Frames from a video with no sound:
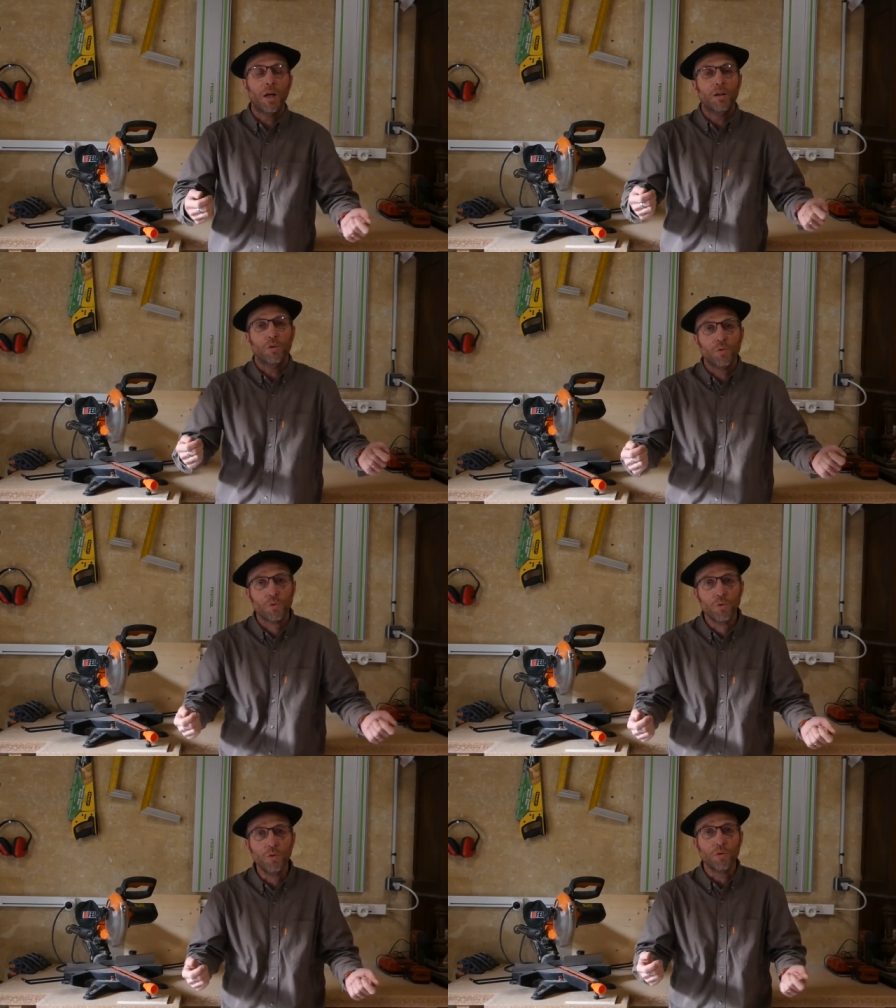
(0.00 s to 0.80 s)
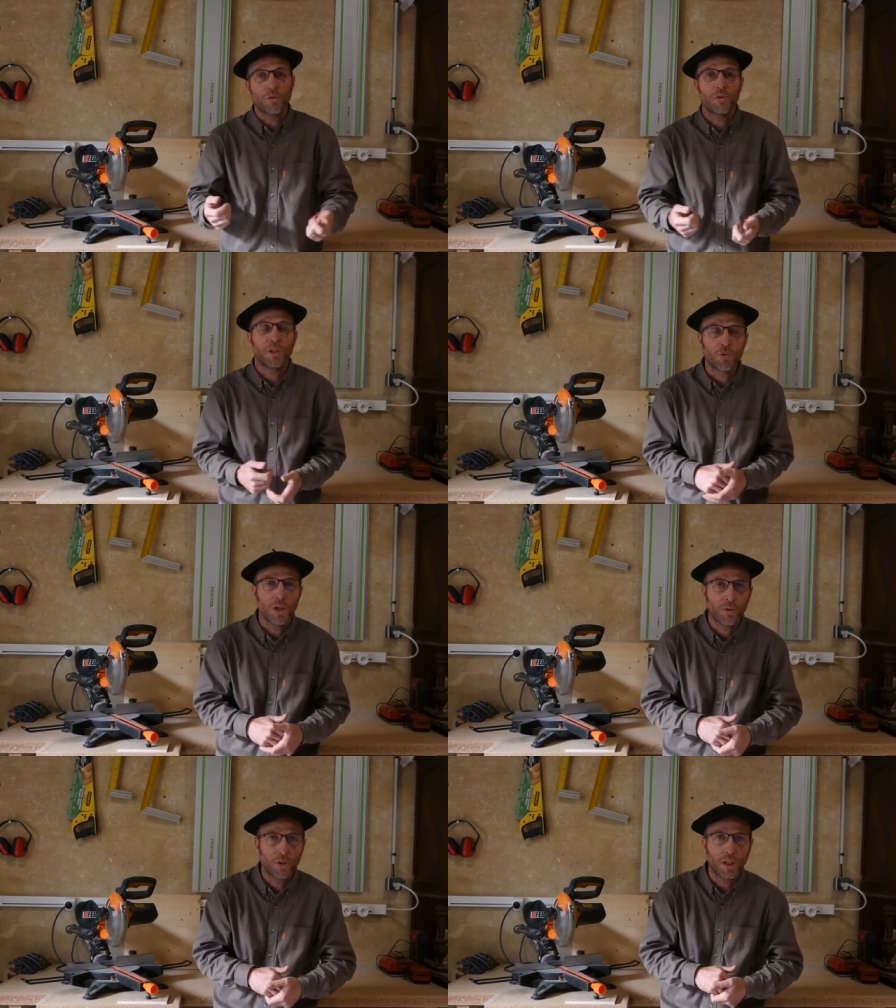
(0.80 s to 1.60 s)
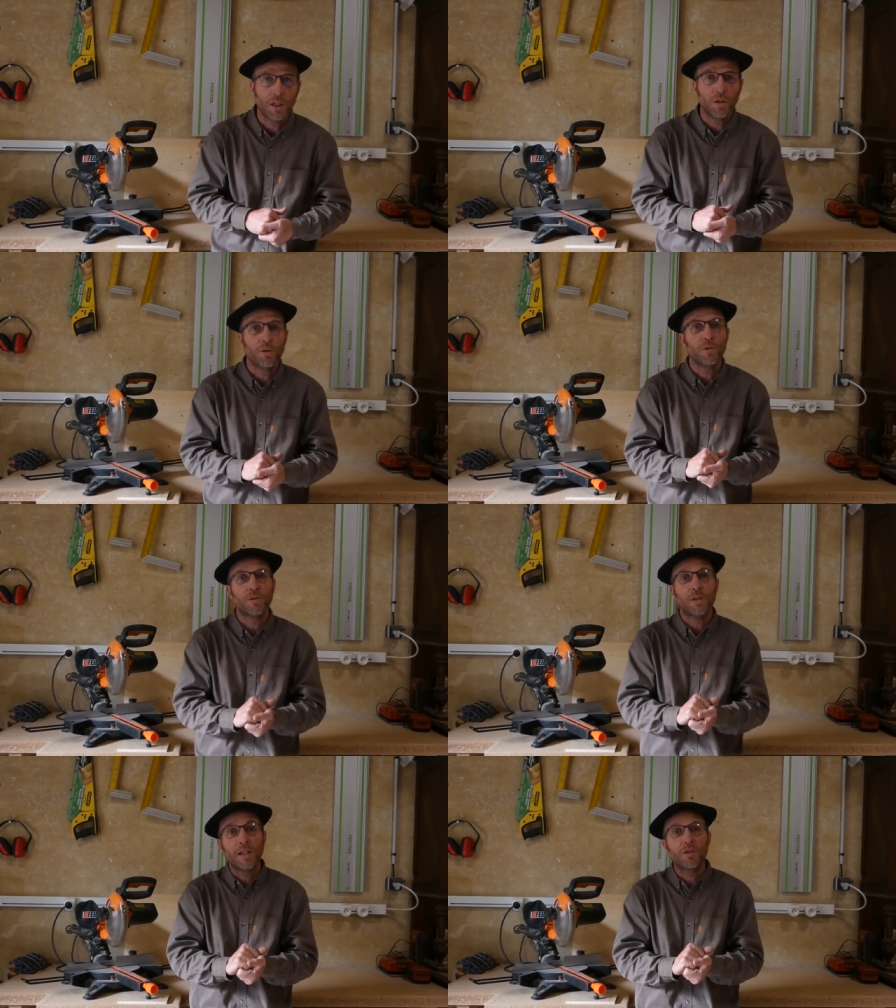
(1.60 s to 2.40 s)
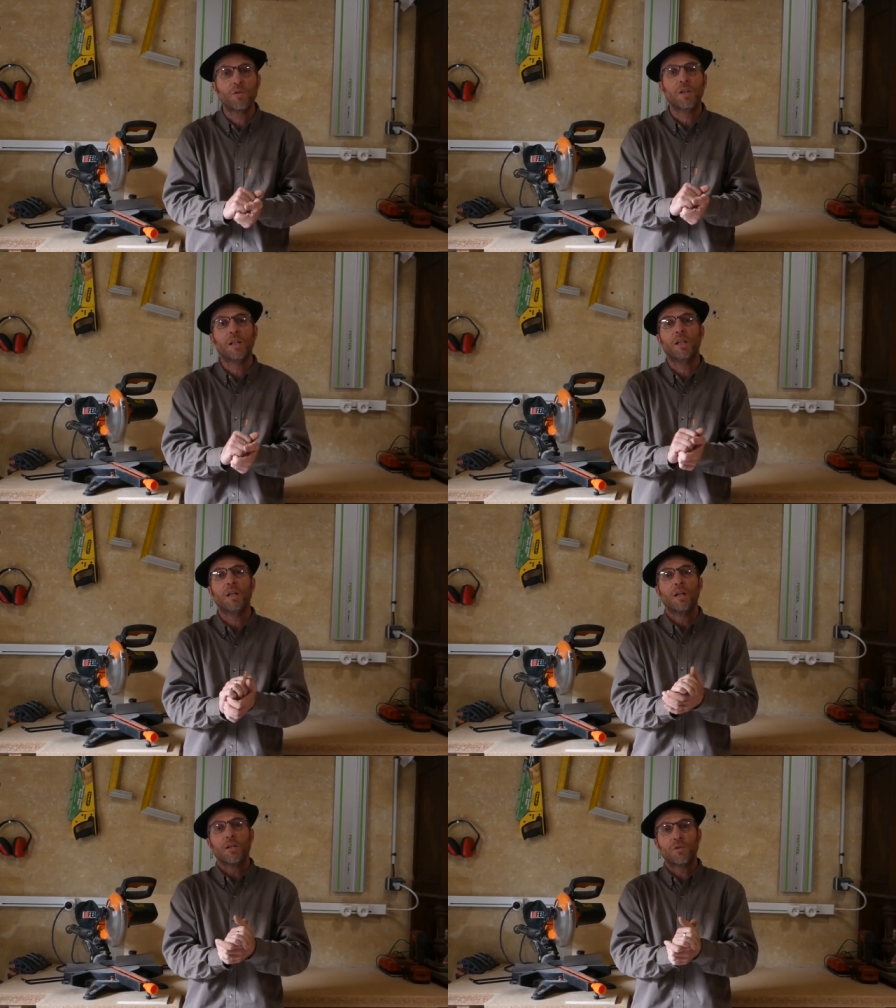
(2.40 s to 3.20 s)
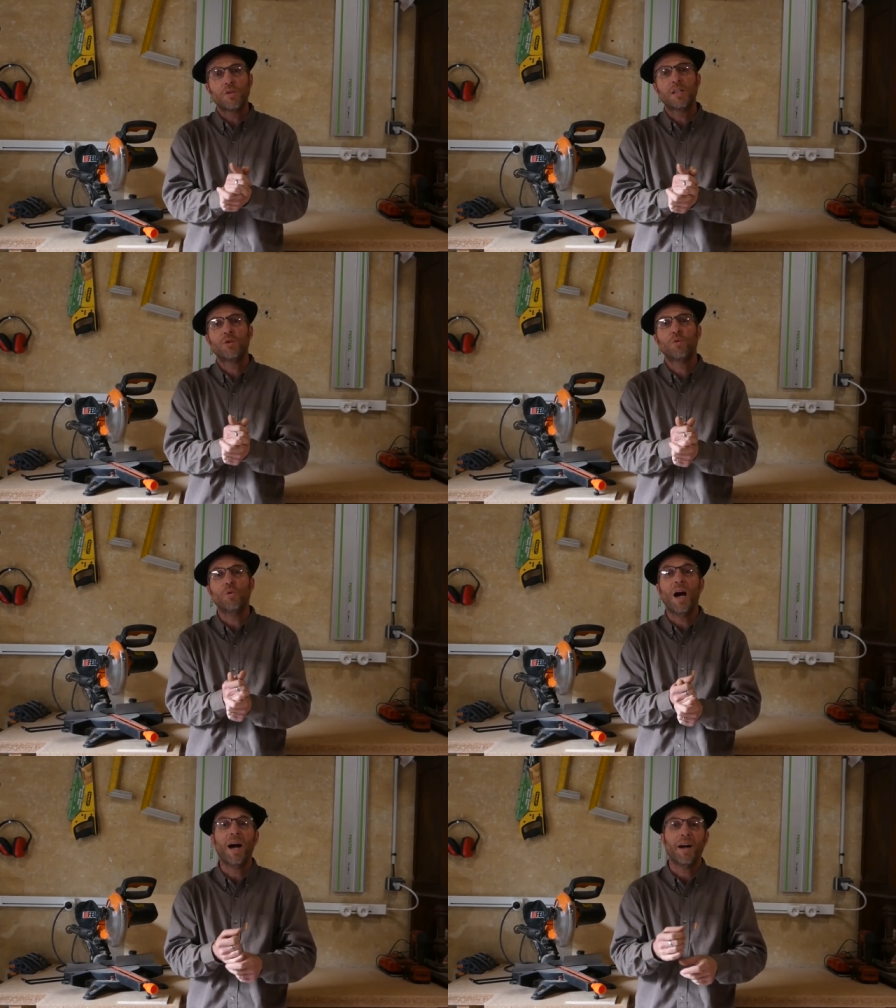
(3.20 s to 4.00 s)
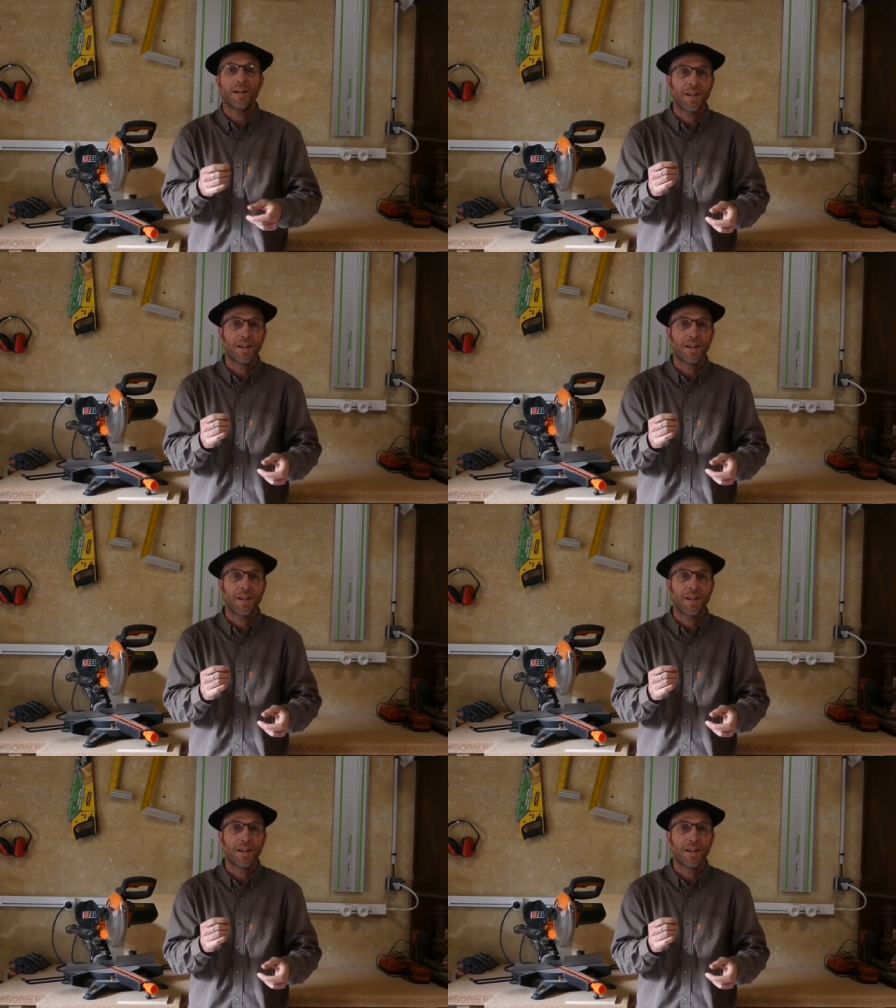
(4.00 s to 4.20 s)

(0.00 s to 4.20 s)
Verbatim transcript: ben, où se situe l'atelier L'atelier se situe à